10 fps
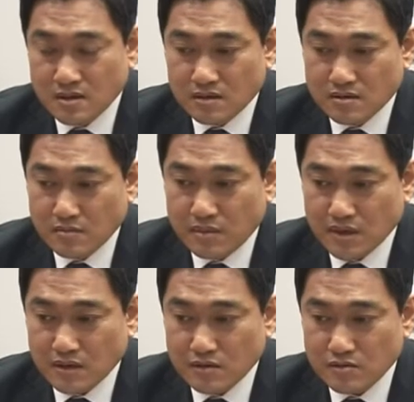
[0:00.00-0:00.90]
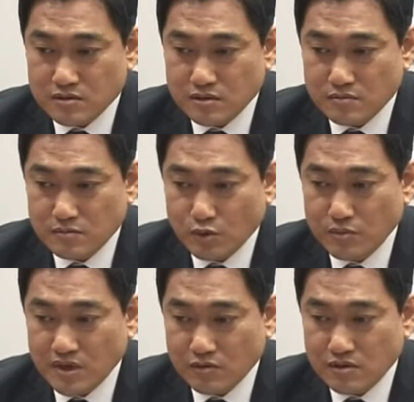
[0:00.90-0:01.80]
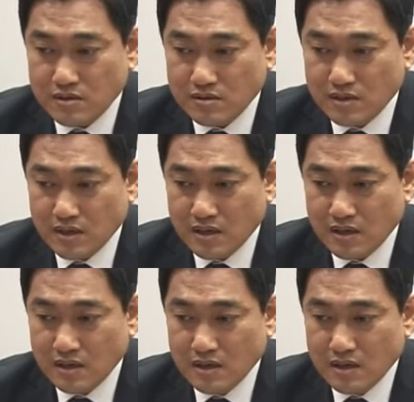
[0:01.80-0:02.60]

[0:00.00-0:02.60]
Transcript: 그런 방향으로 지금 고민하고 있는데